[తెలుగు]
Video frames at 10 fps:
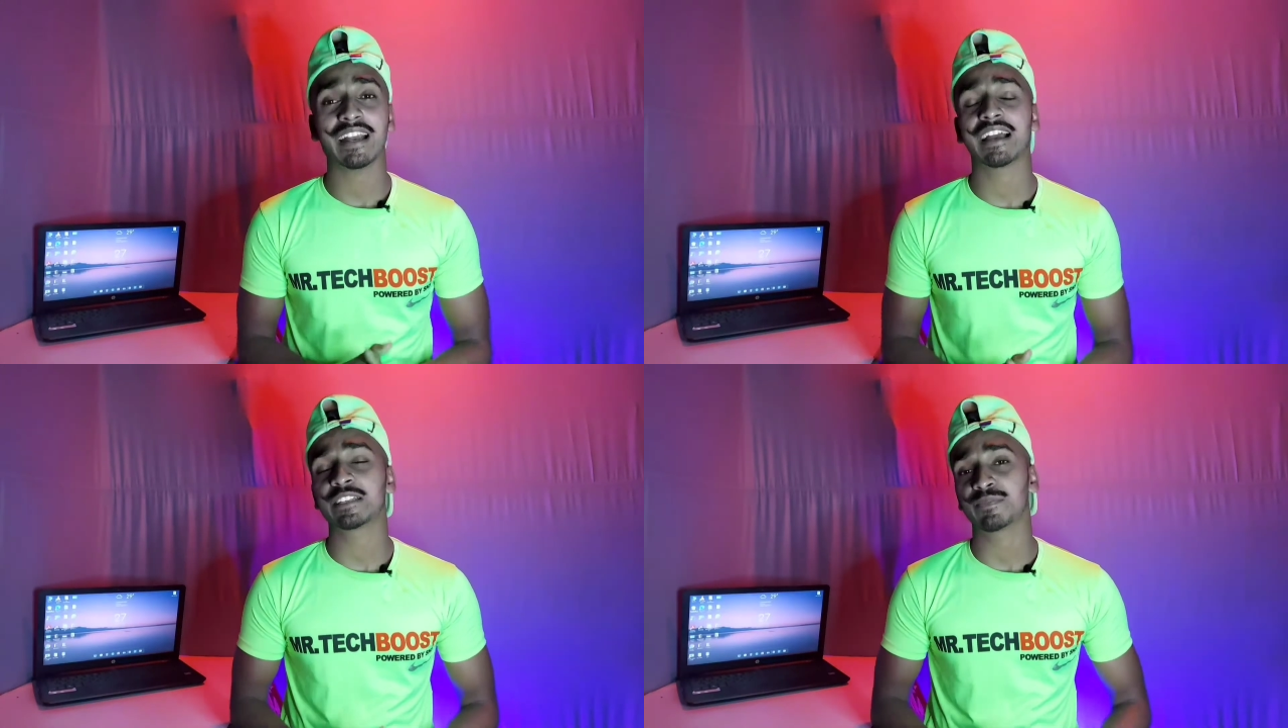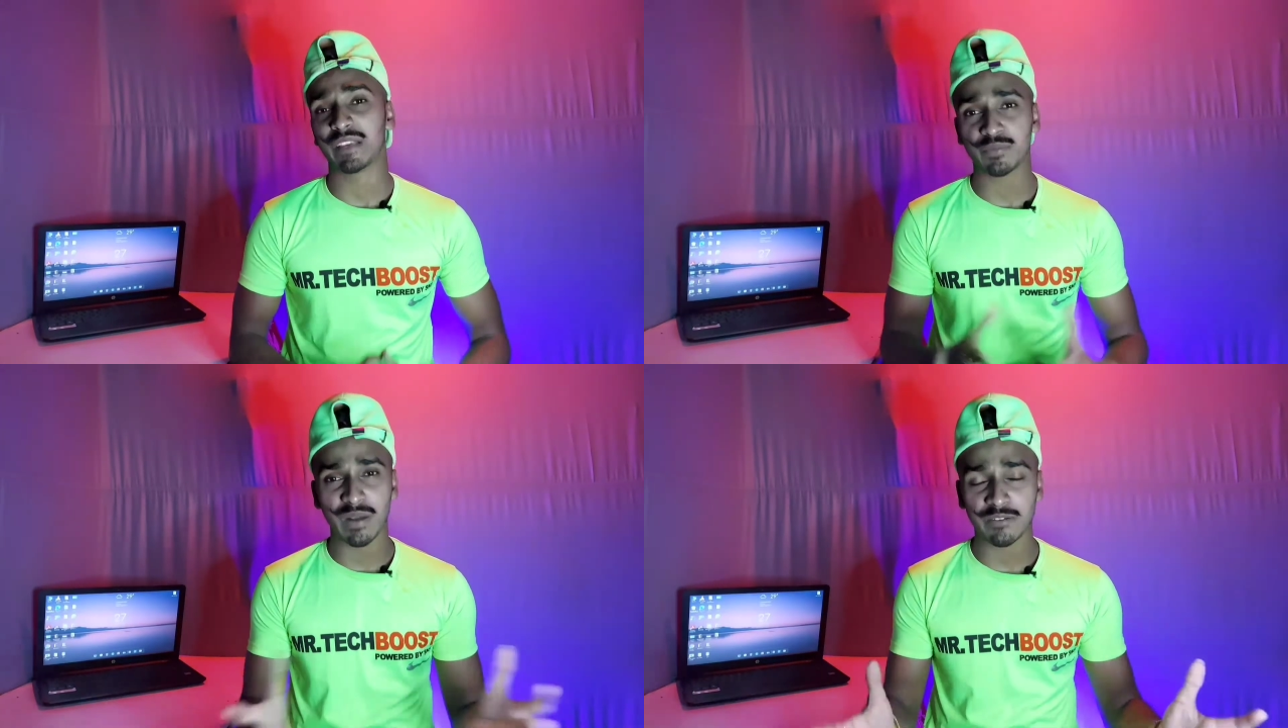హే
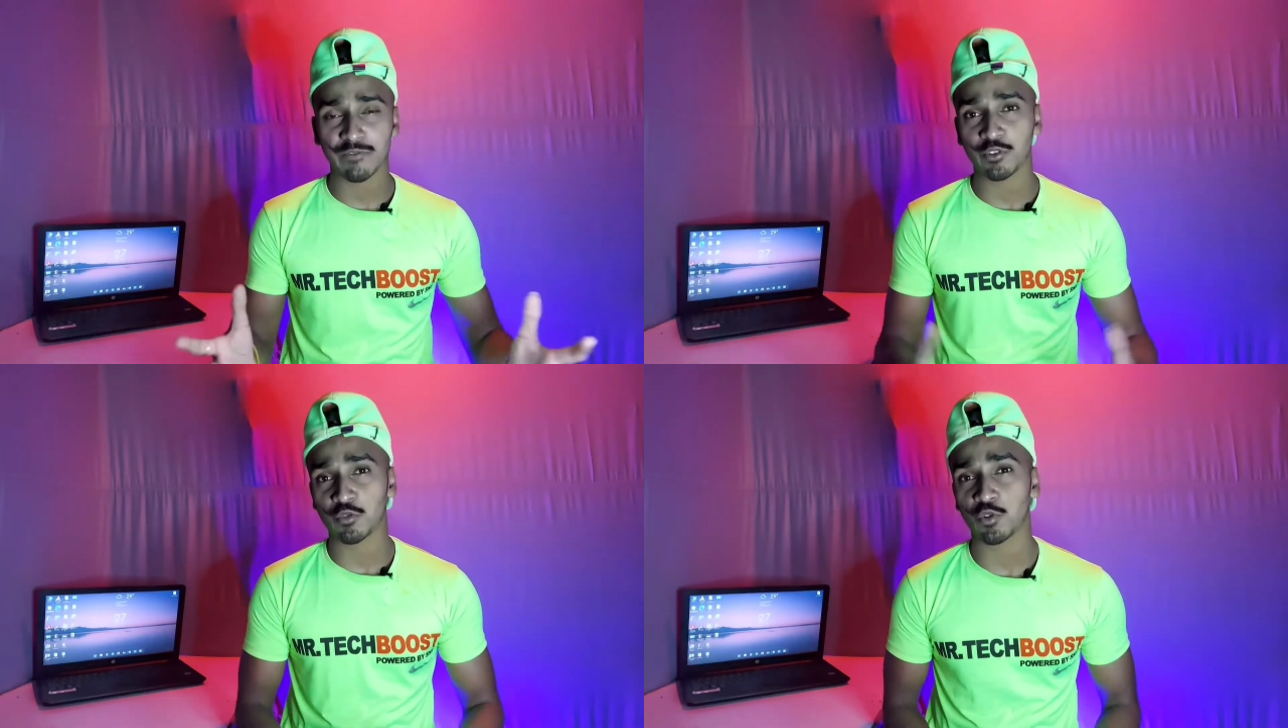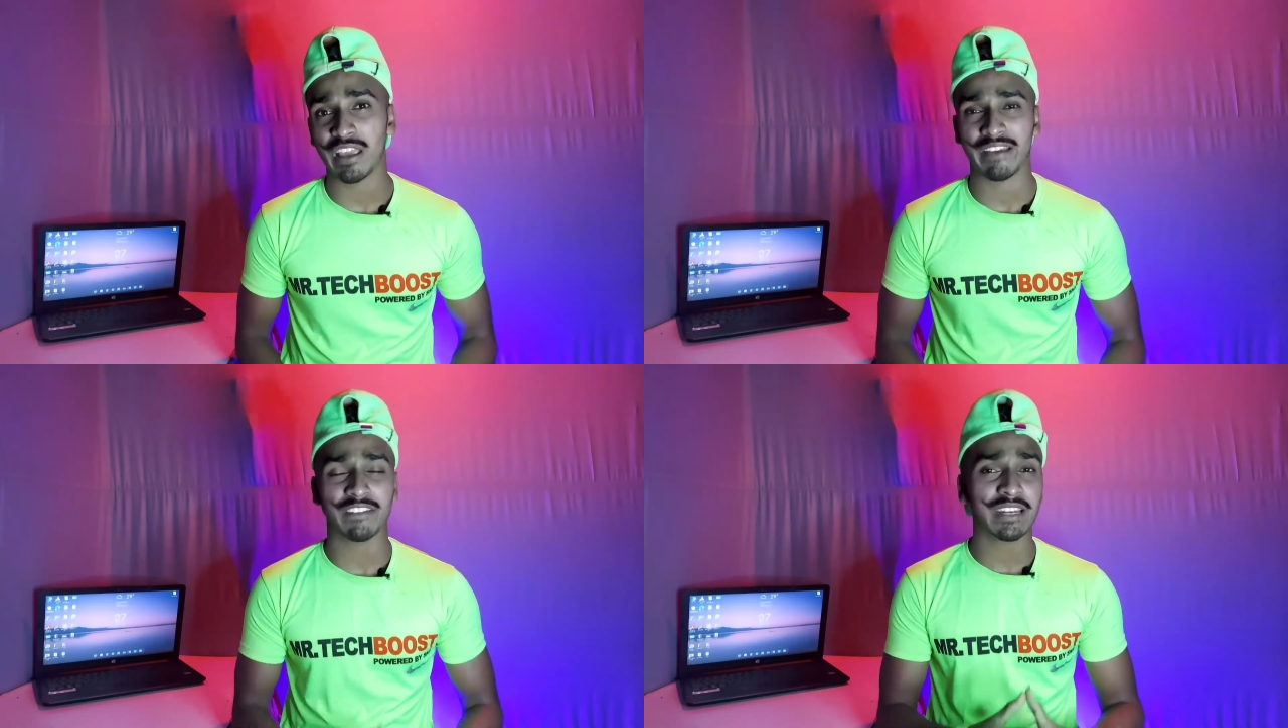గాయస్ మీ స్మార్ట్ ఫోన్
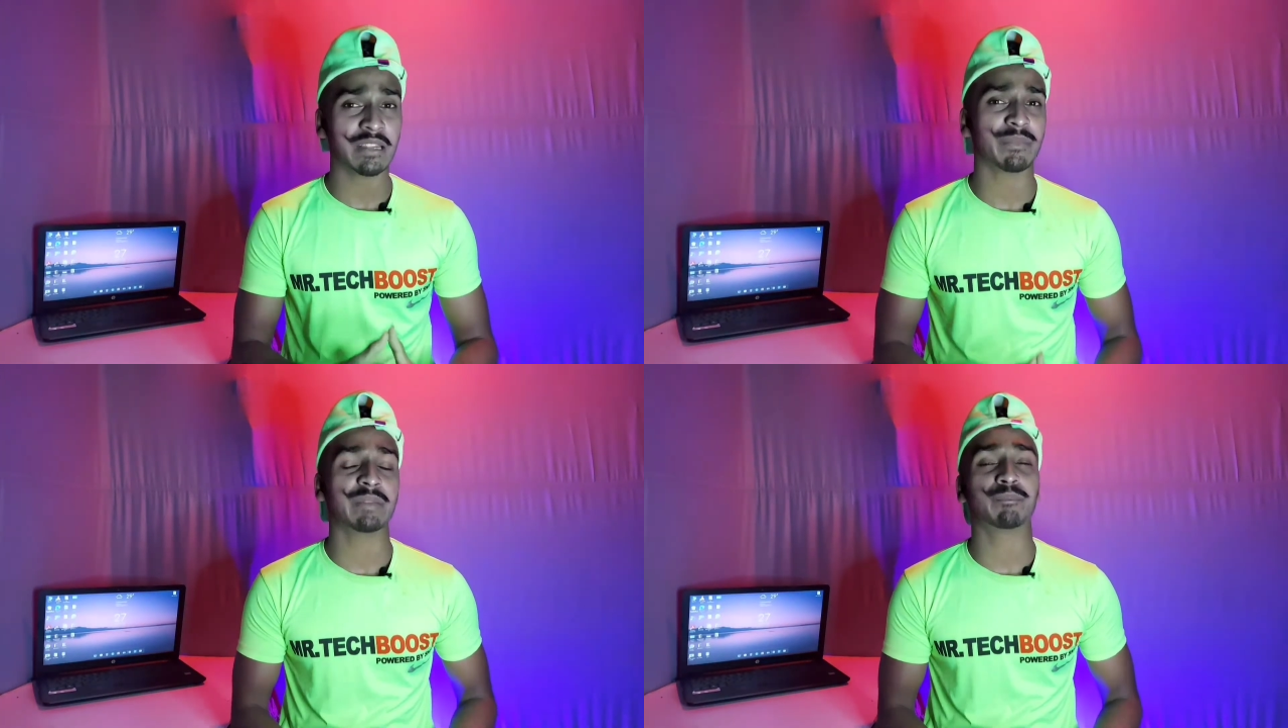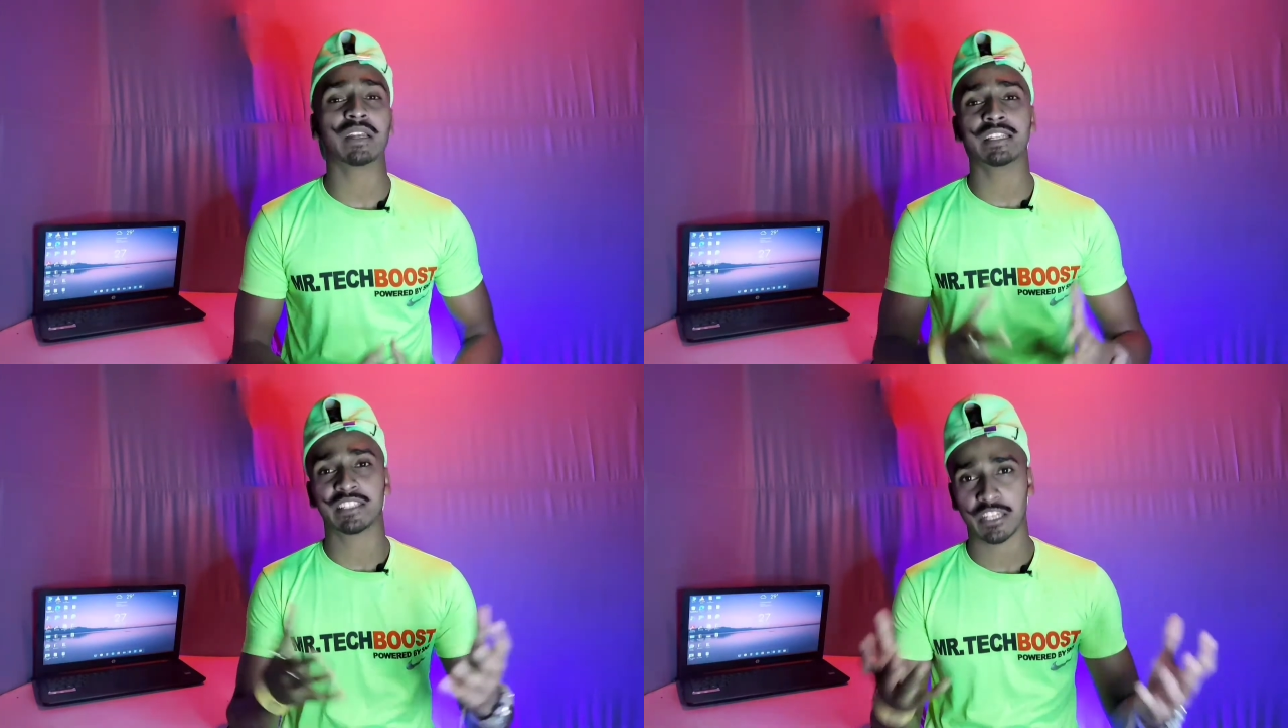కూడా ఎవరైనా
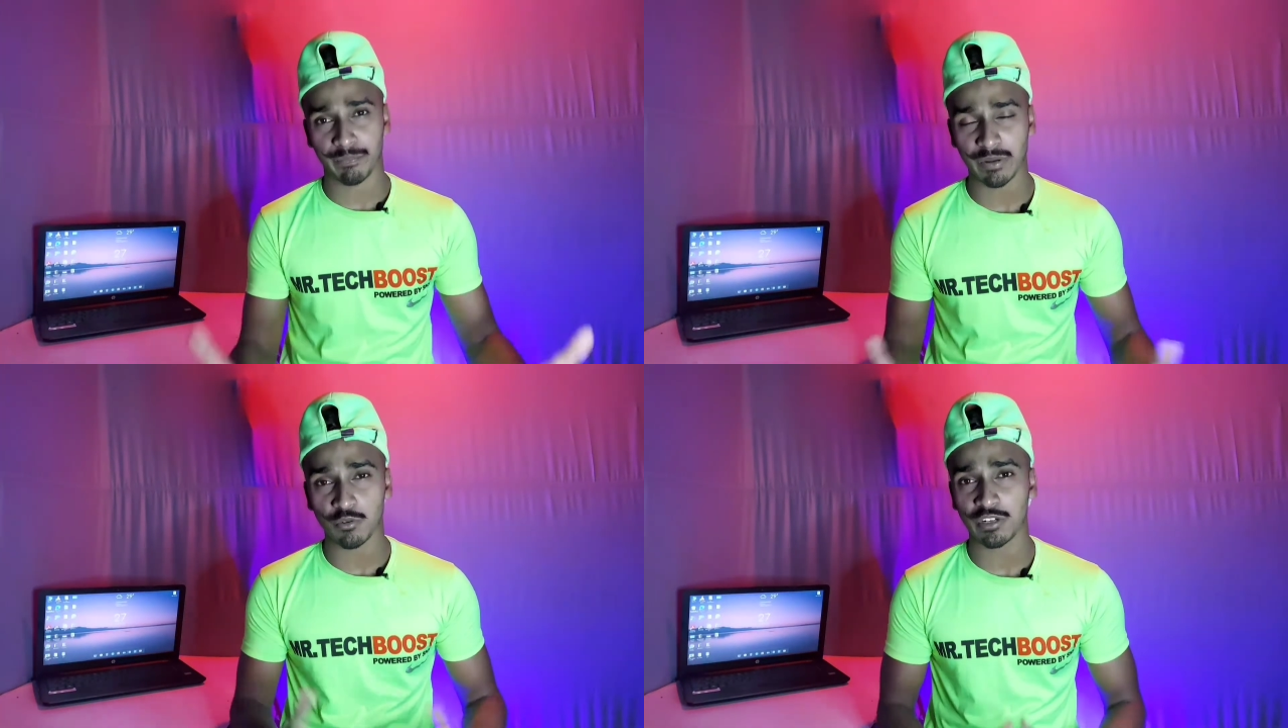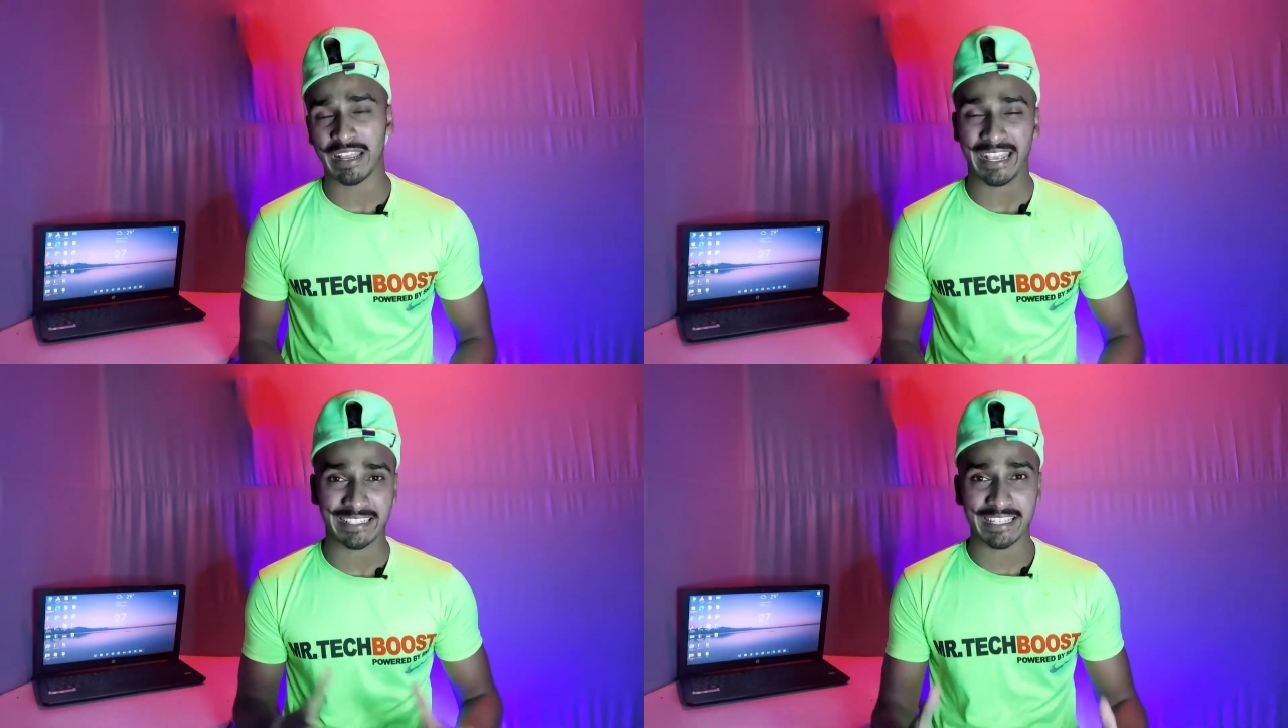మిమ్మల్ని
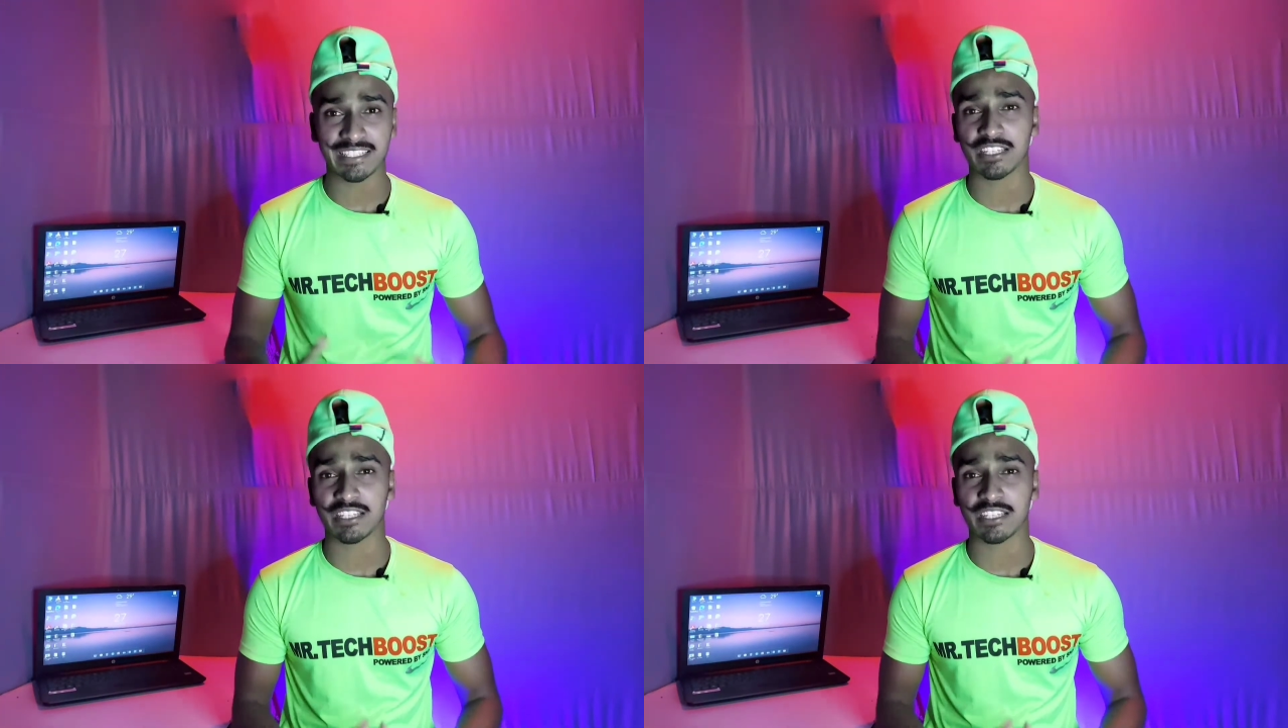చెప్పకుండా